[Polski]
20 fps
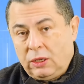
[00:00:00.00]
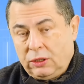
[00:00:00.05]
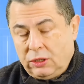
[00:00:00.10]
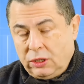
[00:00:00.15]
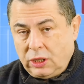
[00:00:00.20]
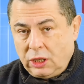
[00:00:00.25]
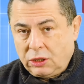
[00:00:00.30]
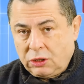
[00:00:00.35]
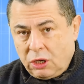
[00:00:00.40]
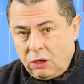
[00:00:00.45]

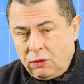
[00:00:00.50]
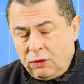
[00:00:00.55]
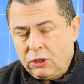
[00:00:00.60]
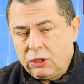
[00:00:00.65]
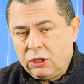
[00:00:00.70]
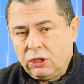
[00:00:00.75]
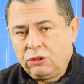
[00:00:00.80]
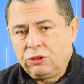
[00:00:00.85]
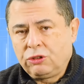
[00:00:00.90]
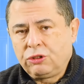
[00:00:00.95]
Dodatkowo
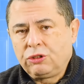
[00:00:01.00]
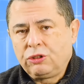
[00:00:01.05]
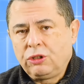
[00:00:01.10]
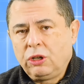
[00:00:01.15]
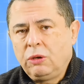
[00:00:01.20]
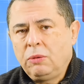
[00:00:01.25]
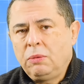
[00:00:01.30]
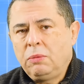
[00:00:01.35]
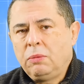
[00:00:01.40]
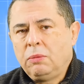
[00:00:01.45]

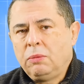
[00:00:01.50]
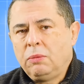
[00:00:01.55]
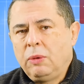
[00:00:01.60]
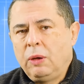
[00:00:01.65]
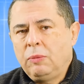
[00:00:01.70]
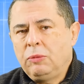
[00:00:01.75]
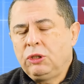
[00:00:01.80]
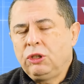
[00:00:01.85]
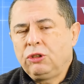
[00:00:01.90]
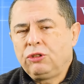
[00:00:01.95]
jeszcze
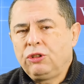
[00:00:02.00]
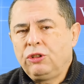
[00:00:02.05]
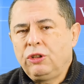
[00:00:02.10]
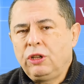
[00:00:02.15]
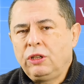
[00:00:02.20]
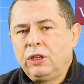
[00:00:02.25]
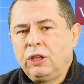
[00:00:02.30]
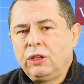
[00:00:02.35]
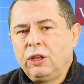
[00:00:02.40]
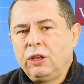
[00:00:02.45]
mamy do
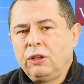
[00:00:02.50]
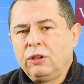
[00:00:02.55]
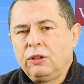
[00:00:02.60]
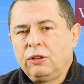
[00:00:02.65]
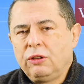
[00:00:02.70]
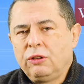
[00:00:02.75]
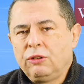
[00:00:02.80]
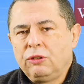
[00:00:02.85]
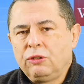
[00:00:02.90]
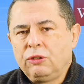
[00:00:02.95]
czynienia
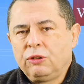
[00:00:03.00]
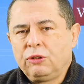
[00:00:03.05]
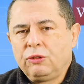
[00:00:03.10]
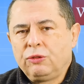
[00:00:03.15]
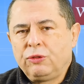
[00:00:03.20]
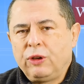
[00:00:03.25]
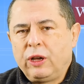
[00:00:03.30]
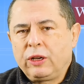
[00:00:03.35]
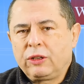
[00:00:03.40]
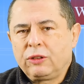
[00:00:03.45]
y, z
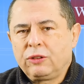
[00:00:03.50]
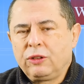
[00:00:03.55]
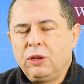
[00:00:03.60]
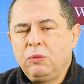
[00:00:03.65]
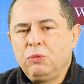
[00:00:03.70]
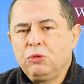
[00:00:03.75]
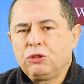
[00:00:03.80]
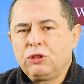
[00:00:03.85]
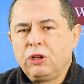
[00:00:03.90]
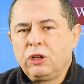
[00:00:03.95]

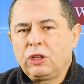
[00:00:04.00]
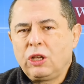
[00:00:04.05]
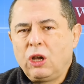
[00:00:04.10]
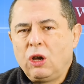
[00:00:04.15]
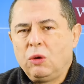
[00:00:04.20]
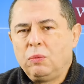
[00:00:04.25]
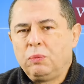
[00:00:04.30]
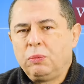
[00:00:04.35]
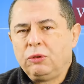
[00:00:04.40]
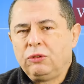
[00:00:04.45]
faktem, że
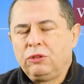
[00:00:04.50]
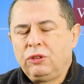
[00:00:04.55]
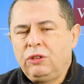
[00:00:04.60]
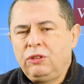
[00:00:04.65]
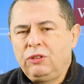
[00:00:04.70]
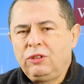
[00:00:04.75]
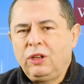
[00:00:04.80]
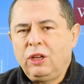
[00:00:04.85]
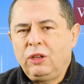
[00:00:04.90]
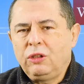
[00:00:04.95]
ta
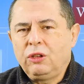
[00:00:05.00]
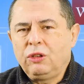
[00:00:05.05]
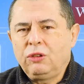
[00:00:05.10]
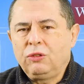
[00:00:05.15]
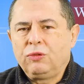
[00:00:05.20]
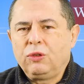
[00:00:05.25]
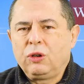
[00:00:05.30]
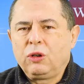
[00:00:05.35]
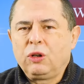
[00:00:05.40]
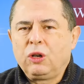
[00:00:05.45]
opozycja
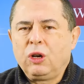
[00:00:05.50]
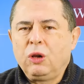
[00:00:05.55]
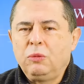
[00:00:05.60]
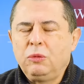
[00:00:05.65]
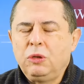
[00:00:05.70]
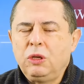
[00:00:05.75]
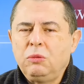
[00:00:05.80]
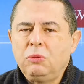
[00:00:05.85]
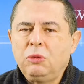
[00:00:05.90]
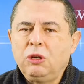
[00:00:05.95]
jest w
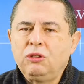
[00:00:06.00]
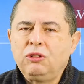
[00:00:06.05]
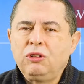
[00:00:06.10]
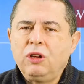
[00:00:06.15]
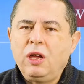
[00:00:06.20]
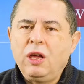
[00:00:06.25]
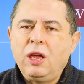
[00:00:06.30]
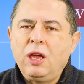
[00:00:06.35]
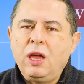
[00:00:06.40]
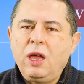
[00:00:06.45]
ogromnej
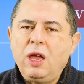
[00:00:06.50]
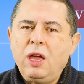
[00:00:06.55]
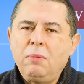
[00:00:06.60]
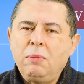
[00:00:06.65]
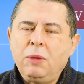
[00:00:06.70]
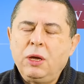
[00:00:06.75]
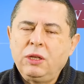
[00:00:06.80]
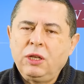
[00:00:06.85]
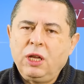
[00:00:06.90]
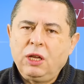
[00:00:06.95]
mierze
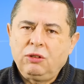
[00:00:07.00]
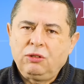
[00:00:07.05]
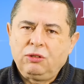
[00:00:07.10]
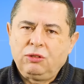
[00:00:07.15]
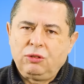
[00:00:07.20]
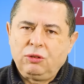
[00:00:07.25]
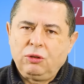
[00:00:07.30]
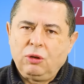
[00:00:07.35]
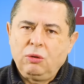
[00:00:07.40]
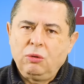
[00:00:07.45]

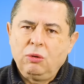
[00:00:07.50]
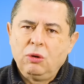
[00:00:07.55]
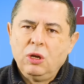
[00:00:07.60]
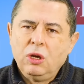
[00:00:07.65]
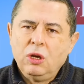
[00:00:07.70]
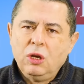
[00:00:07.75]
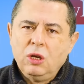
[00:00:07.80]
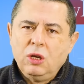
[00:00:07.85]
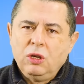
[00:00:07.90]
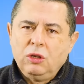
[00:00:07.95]
emanacją
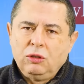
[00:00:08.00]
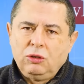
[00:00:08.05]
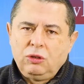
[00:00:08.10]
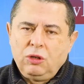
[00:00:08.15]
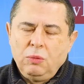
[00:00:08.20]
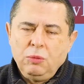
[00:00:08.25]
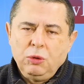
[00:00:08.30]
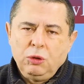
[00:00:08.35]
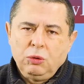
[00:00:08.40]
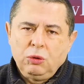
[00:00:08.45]

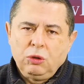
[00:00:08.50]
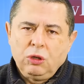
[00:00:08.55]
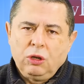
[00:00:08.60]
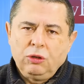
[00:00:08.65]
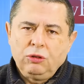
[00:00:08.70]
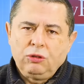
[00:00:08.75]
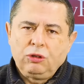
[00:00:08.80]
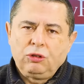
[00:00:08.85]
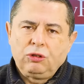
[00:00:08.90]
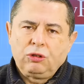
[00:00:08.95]

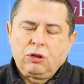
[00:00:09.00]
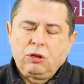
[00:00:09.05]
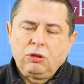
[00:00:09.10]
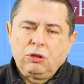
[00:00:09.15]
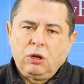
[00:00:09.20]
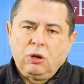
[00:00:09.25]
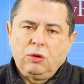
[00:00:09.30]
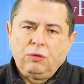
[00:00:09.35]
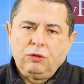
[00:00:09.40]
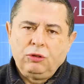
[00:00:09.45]
dominujących
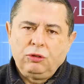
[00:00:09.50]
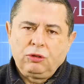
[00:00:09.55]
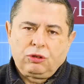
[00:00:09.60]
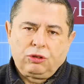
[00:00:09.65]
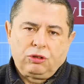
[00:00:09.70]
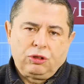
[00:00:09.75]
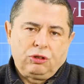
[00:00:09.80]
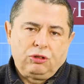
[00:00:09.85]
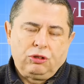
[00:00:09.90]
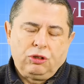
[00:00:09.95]
środowisk
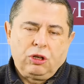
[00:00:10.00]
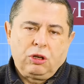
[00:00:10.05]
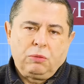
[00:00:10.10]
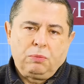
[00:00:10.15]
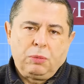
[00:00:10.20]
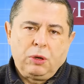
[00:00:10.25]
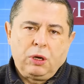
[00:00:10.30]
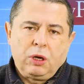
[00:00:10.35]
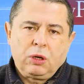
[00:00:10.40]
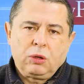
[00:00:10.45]
III
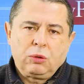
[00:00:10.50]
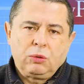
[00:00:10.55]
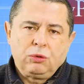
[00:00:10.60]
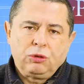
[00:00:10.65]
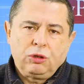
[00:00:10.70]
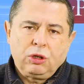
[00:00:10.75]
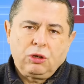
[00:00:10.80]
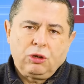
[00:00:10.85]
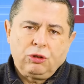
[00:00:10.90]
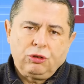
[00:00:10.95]
RP,
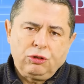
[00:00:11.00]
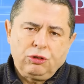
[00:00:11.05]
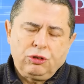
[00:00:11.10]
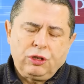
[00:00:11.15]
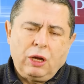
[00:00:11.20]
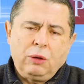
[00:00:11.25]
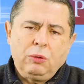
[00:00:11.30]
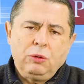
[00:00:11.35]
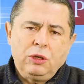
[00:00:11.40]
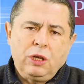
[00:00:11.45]
które
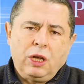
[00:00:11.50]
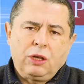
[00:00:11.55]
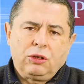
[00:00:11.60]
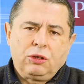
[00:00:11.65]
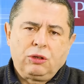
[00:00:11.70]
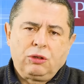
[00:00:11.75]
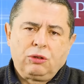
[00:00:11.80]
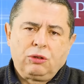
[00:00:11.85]
korzystały na